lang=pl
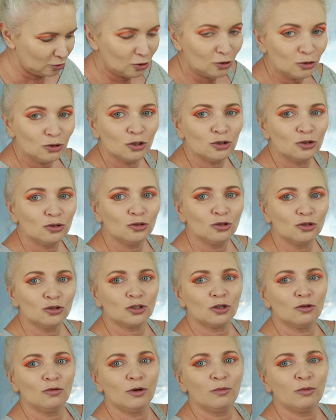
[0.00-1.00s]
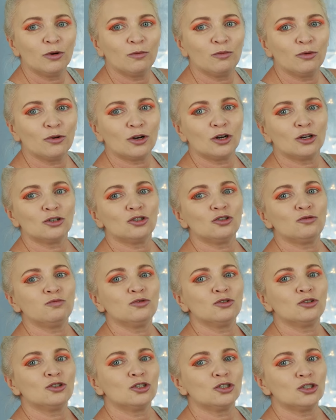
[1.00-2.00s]
Chociaż troszkę łebek pokażesz,
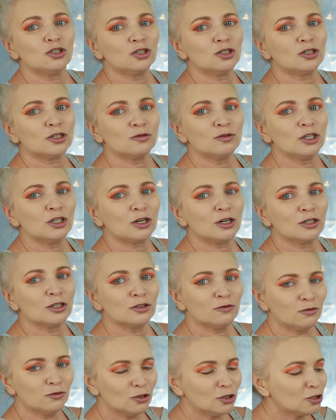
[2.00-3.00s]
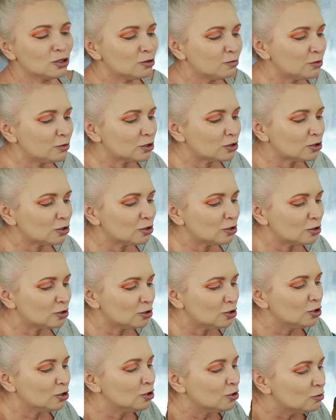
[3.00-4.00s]
pokażesz rójka swojego
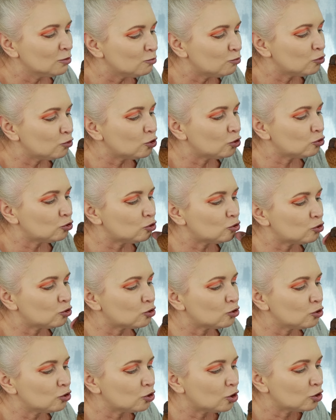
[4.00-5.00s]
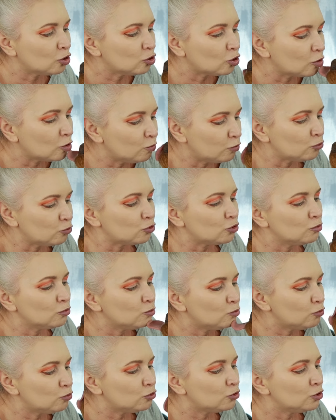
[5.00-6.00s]
pięknego, pokażesz rójka, tak buzi,
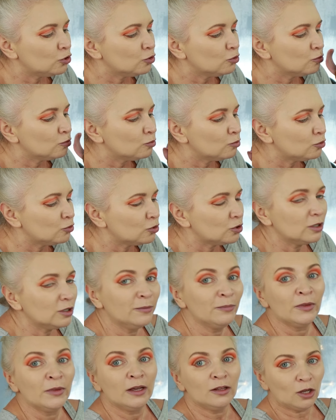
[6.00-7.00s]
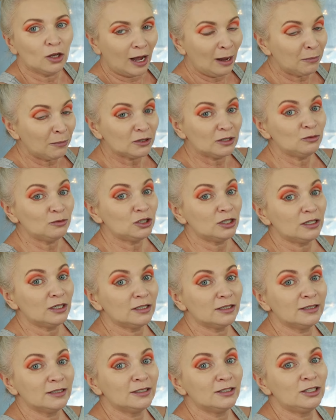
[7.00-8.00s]
buzi, buzi. No a potem
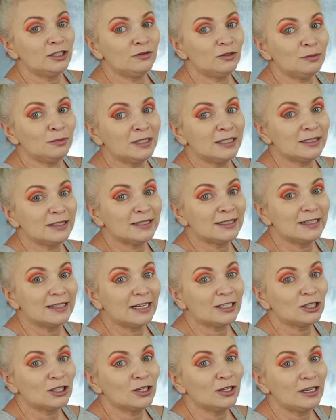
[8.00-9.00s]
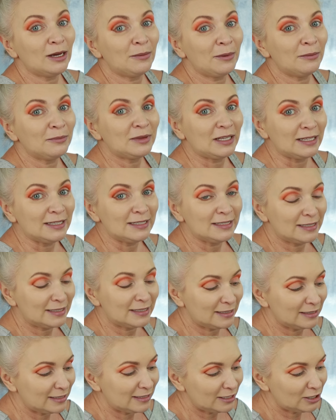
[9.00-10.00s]
się y, dziwimy, dlaczego ja mam ten
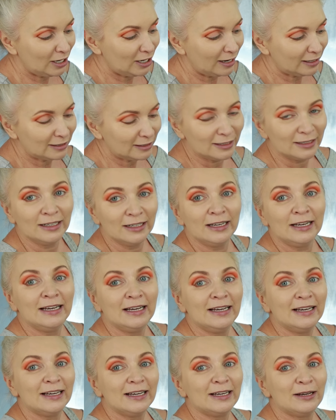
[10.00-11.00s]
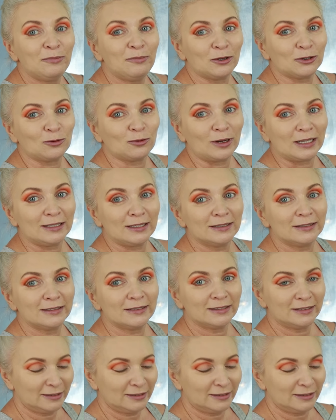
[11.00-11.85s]
ze zażarty y, e, podkład.